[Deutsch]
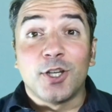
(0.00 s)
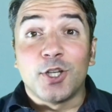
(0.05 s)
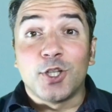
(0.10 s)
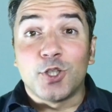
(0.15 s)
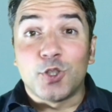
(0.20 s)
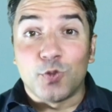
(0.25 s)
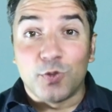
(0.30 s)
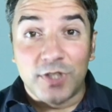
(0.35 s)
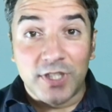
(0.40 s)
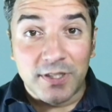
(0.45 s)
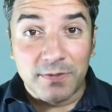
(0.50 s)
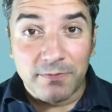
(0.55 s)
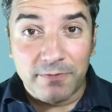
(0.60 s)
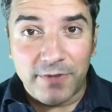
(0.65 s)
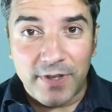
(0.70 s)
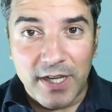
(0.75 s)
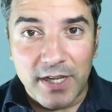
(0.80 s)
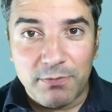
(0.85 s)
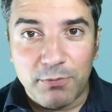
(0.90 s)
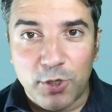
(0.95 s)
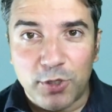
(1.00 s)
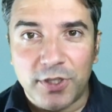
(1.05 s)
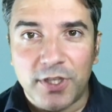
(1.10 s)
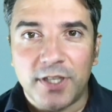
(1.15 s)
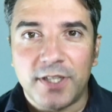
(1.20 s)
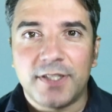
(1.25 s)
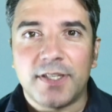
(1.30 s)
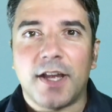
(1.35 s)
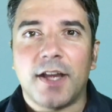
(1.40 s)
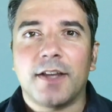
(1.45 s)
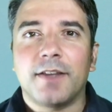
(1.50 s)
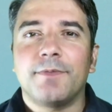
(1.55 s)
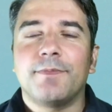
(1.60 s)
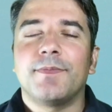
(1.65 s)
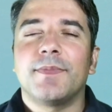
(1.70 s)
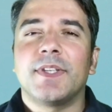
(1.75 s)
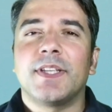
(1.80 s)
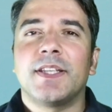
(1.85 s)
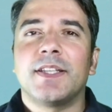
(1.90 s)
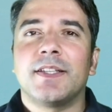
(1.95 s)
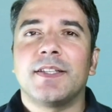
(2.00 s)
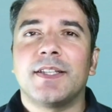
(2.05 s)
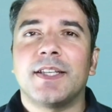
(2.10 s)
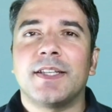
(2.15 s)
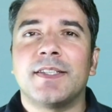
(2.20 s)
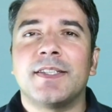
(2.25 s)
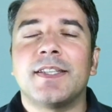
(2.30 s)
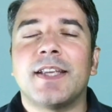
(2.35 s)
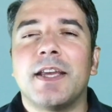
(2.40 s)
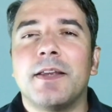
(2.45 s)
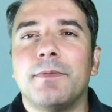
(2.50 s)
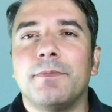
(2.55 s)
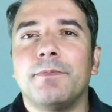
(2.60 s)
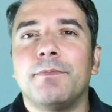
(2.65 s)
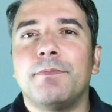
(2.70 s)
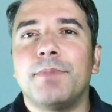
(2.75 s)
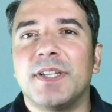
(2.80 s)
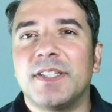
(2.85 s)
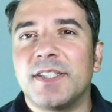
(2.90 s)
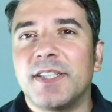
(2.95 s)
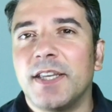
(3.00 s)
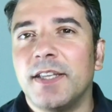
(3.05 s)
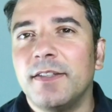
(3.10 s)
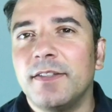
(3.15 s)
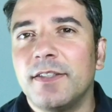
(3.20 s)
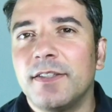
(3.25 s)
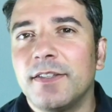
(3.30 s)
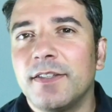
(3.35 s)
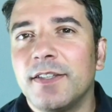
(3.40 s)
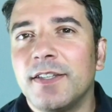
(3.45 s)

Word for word: Zu diesem Fall möchte ich sagen, das ist ein Patient,